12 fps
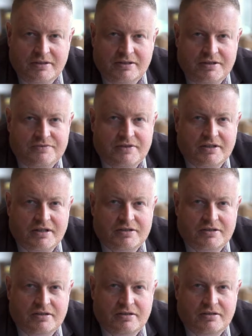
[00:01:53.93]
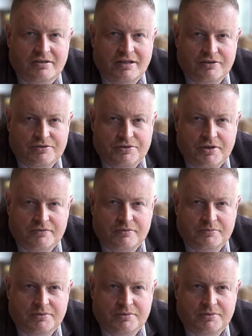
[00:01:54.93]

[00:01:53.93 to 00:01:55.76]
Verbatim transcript: ale też w zakresie jakościowym,